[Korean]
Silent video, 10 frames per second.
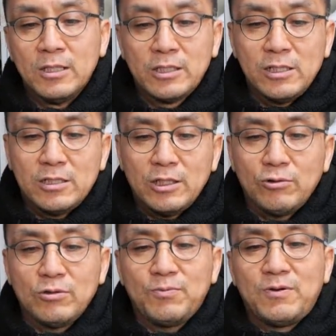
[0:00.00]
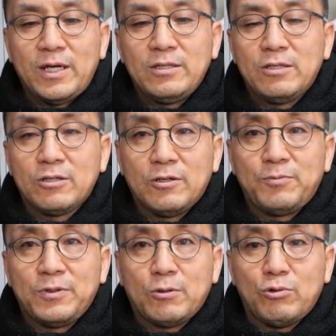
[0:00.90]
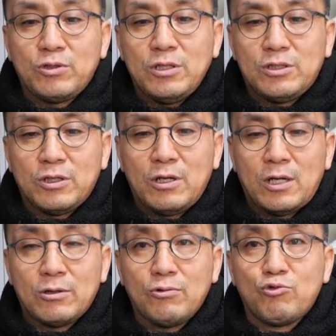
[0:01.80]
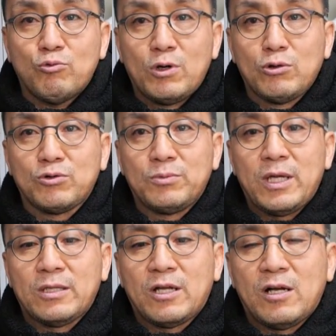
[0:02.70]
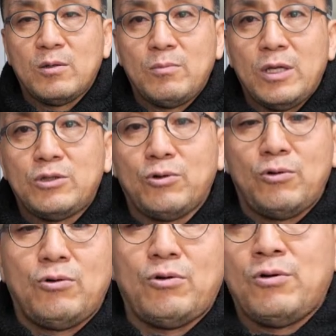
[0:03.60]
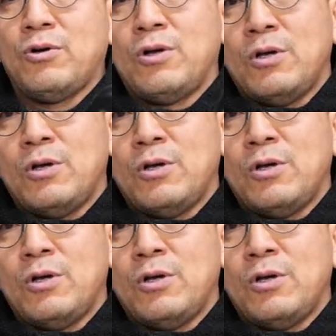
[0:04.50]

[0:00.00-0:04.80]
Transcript: 실제로는 플라잉니트 어프에 코팅 처리를 하고 구멍을 좀 낸 다음에 메쉬홀로